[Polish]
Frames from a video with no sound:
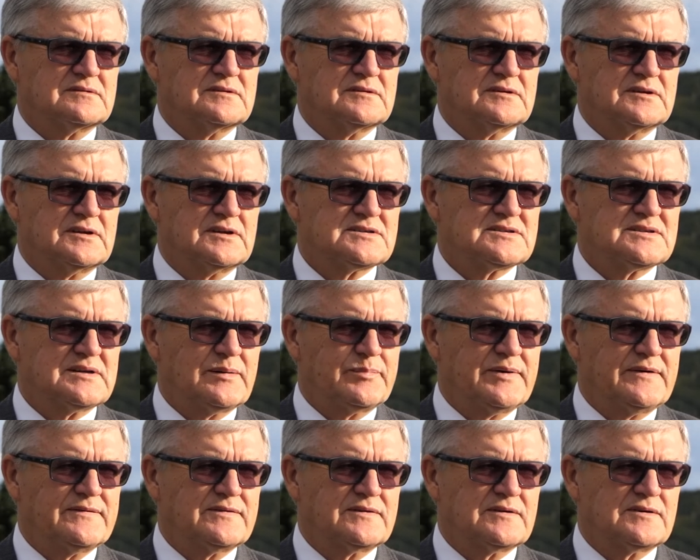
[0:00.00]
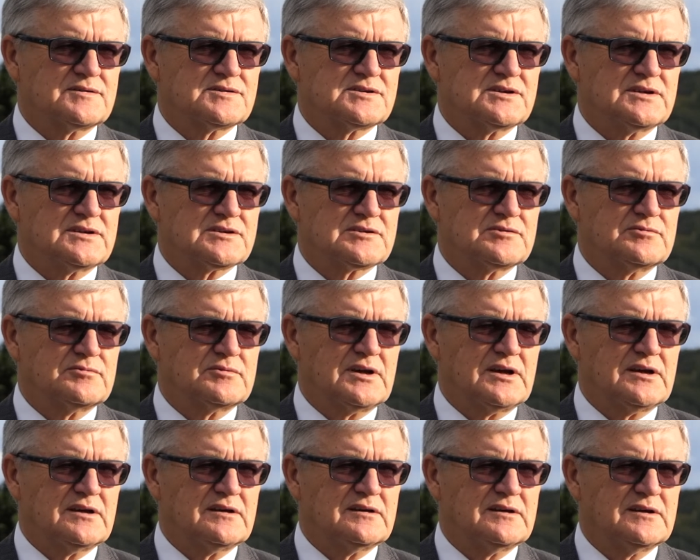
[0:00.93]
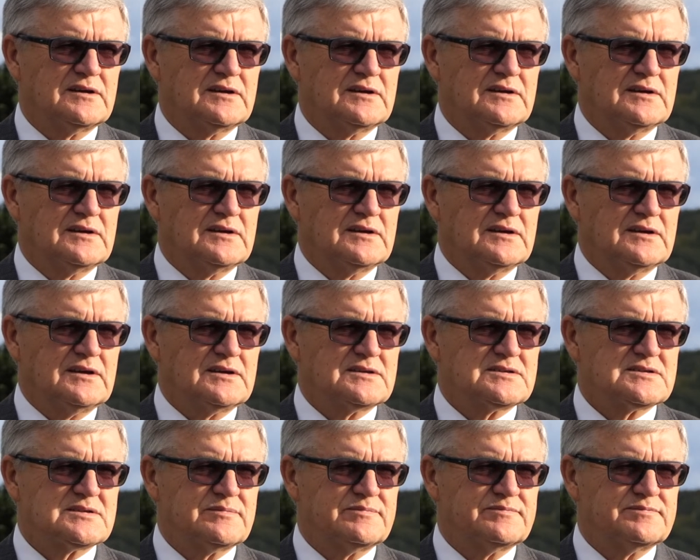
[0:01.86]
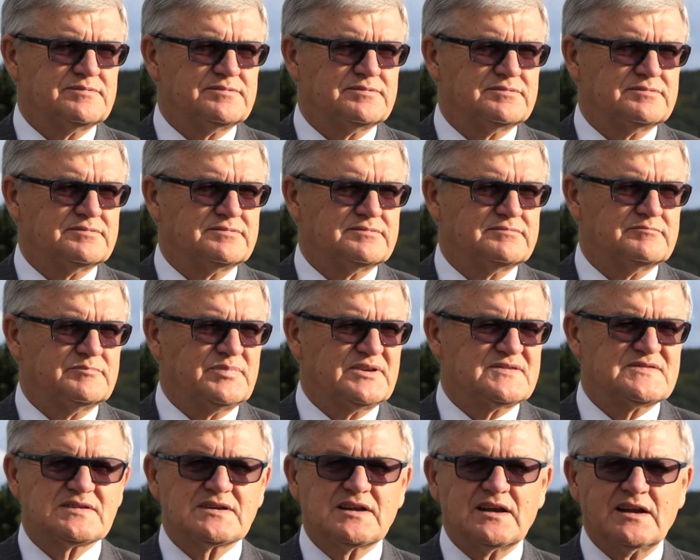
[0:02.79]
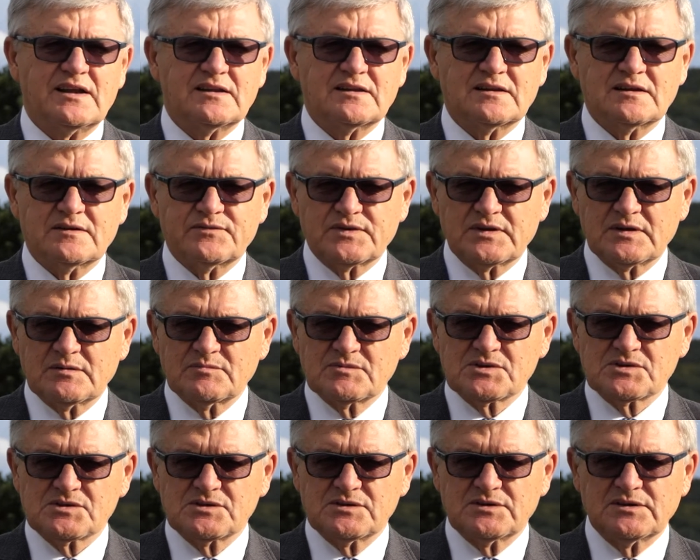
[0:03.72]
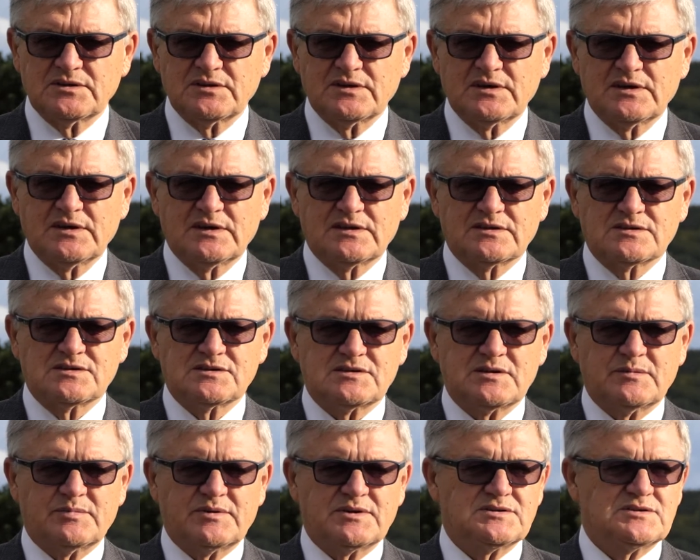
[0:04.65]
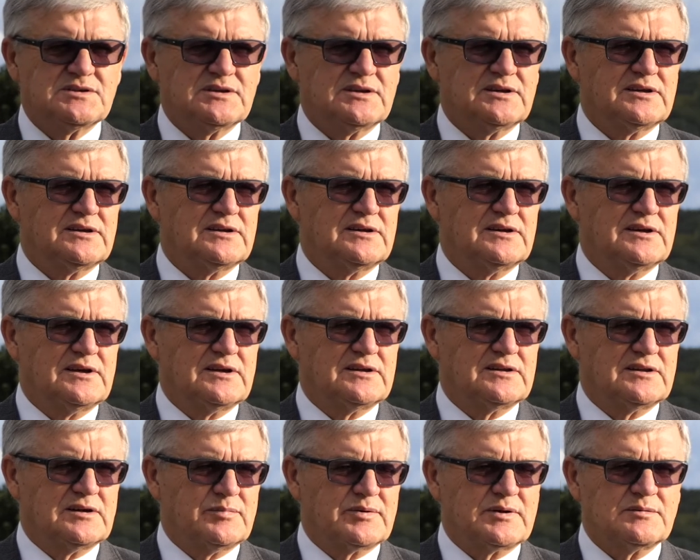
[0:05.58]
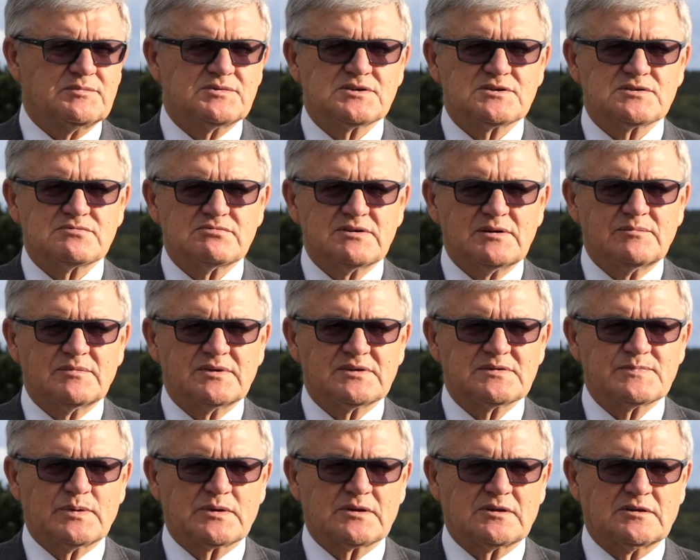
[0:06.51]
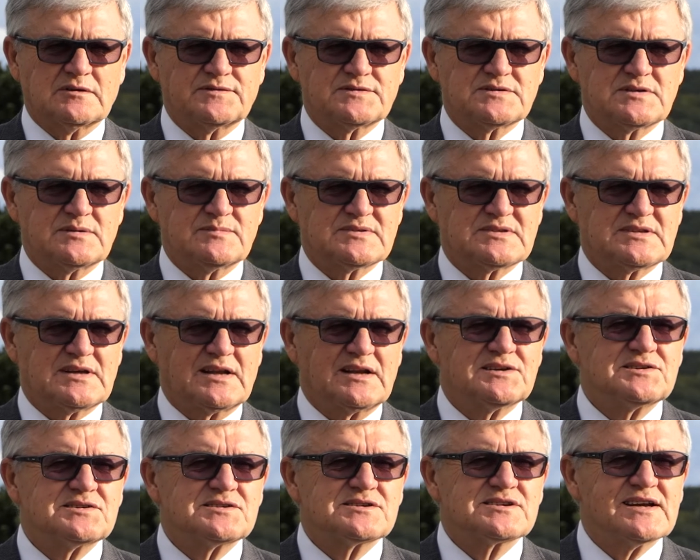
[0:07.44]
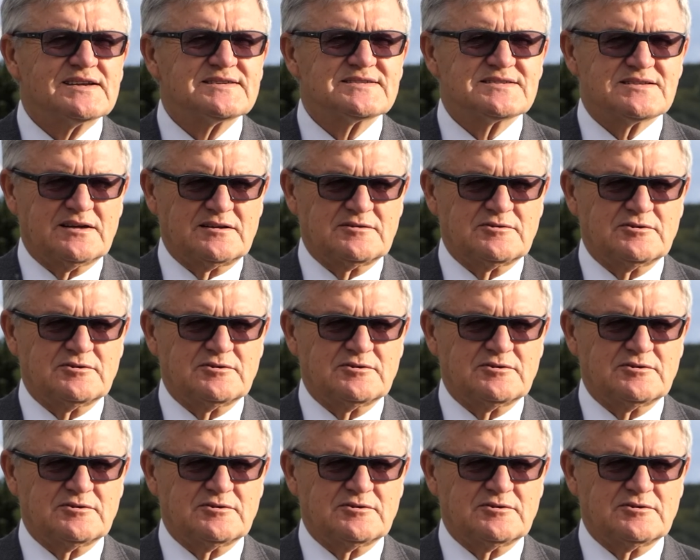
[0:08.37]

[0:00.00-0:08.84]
to jest na pewno rzecz, która jest bezwzględna w tym, czy, czy się będzie dobrym czy złym sportowcem. Znaleźć czas na